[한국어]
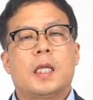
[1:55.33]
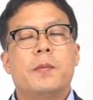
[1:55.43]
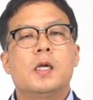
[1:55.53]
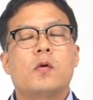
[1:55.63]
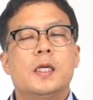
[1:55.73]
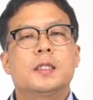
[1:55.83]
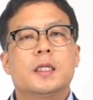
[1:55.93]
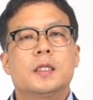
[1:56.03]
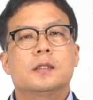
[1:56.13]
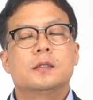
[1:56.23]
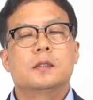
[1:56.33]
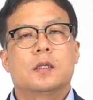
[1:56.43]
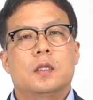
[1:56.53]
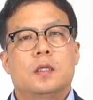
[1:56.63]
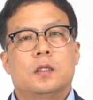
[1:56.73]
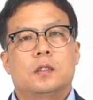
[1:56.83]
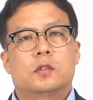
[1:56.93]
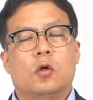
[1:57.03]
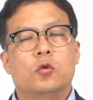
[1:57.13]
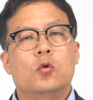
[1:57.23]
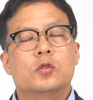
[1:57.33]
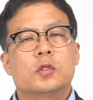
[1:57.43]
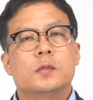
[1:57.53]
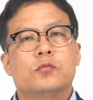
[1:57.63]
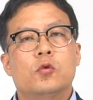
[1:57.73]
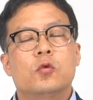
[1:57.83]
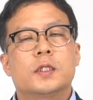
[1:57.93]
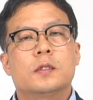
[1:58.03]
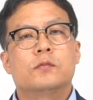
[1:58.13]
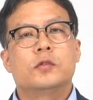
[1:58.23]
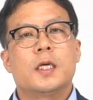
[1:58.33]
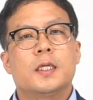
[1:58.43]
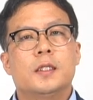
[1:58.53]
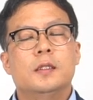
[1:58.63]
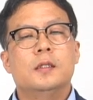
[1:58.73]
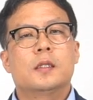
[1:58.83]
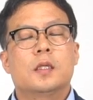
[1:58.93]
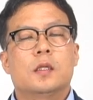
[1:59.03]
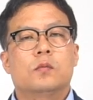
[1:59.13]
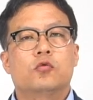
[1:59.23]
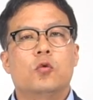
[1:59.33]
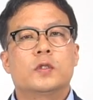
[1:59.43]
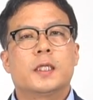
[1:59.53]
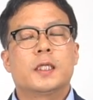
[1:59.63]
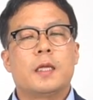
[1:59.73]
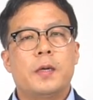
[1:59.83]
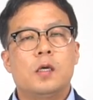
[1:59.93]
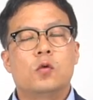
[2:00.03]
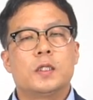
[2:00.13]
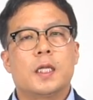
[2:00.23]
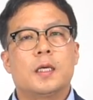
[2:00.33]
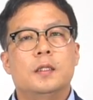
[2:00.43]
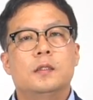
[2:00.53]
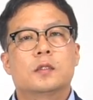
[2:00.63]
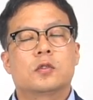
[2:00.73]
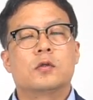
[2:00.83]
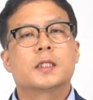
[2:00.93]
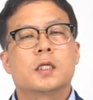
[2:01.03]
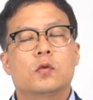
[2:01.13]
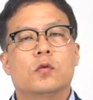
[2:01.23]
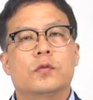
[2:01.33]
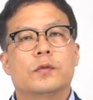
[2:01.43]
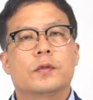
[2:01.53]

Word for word: 개발 관리 트랙은 전통적인 부동산 분야인 부동산 개발론이나 정책론,